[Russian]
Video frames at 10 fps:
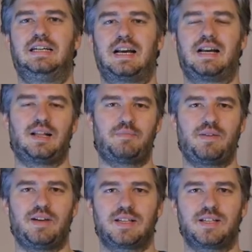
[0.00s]
Рад
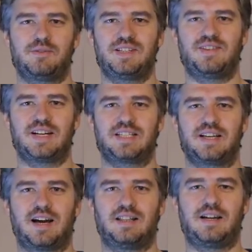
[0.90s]
приветствовать вас
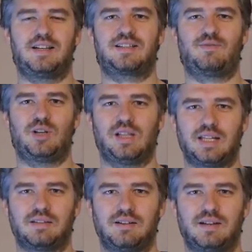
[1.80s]
на канале «Свой
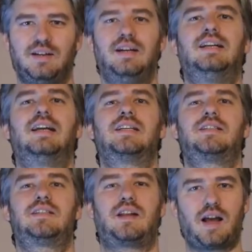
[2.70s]
лад».
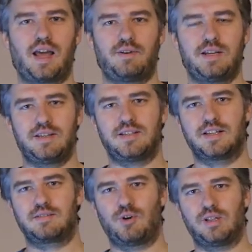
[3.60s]
Настраивайтесь
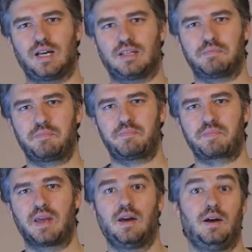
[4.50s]
на свой лад.
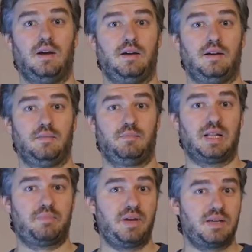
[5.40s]

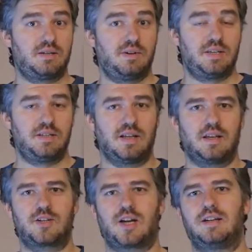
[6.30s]
Подписывайтесь на
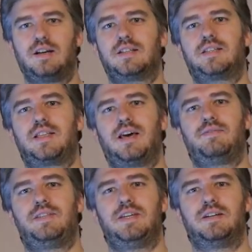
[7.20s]
наш канал,
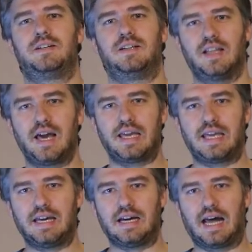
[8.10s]
ставьте
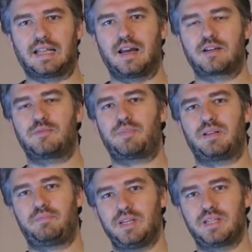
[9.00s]
лайки, а также
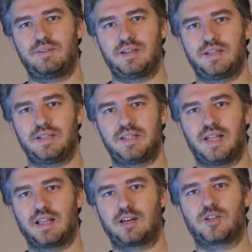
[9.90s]
подписывайтесь
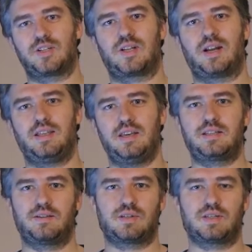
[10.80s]
на наши
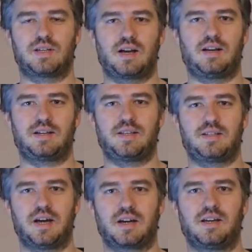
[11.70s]
страницы в социальных
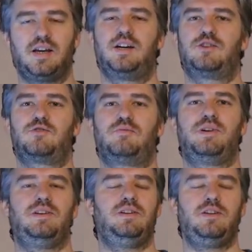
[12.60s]
сетях,
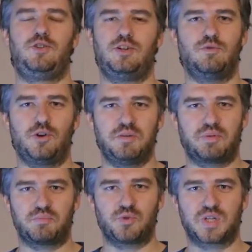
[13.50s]
чтобы ничего не
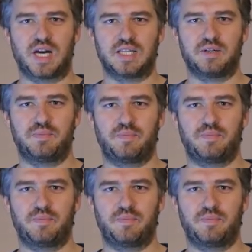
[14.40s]
пропускать.